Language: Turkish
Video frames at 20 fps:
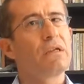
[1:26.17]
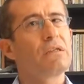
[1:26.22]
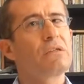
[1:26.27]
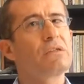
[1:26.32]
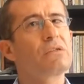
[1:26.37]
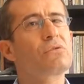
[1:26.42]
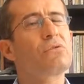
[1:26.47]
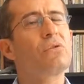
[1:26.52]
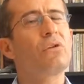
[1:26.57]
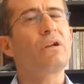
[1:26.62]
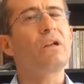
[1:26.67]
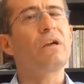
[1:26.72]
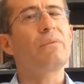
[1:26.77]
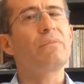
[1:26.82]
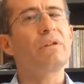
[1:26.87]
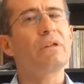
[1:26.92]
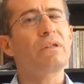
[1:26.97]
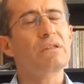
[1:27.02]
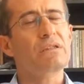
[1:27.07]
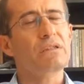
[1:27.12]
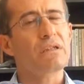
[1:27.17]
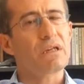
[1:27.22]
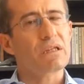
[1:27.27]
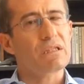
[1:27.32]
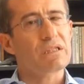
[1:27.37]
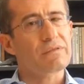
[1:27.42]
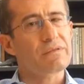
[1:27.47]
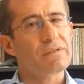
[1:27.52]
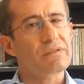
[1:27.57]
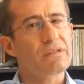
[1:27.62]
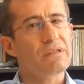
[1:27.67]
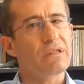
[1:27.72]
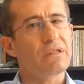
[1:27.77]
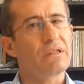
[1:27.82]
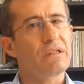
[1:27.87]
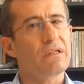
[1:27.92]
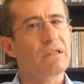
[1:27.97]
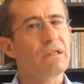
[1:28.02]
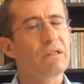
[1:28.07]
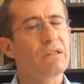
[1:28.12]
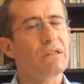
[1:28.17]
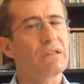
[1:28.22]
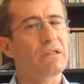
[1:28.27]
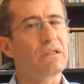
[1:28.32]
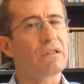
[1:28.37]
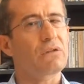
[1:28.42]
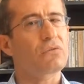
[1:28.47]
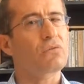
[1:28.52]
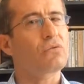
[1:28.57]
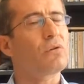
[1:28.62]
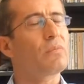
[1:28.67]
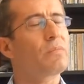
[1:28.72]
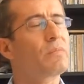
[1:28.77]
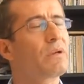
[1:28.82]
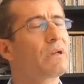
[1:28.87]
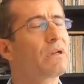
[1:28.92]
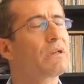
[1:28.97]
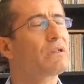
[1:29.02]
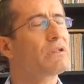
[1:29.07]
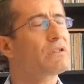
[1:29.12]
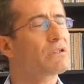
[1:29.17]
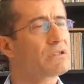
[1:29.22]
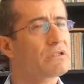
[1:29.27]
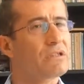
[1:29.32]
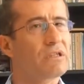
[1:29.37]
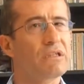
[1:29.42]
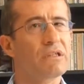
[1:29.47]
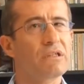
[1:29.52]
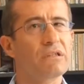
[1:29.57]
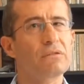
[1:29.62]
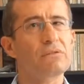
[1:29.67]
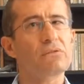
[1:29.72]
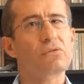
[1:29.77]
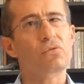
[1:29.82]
söylemleri çerçevesinde dile getirdiği toprak işlerinin,